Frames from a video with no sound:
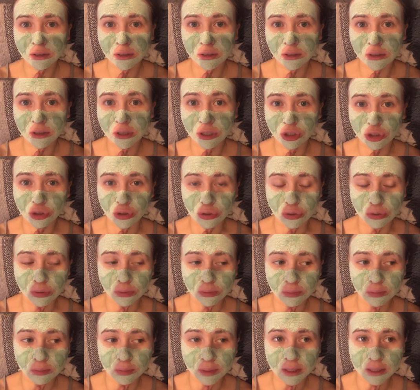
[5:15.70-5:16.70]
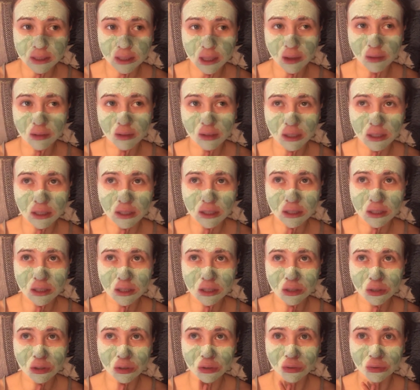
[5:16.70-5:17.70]
лежу. Поставила
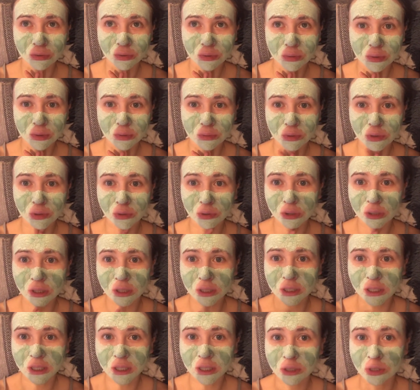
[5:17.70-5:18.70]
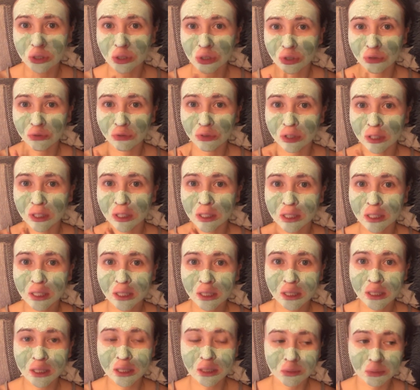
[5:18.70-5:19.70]
стирку, в общем, сегодня день ничего не
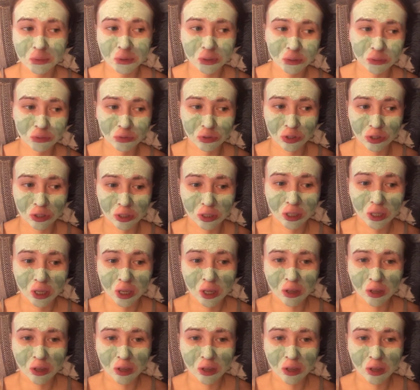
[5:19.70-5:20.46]
делания, потому что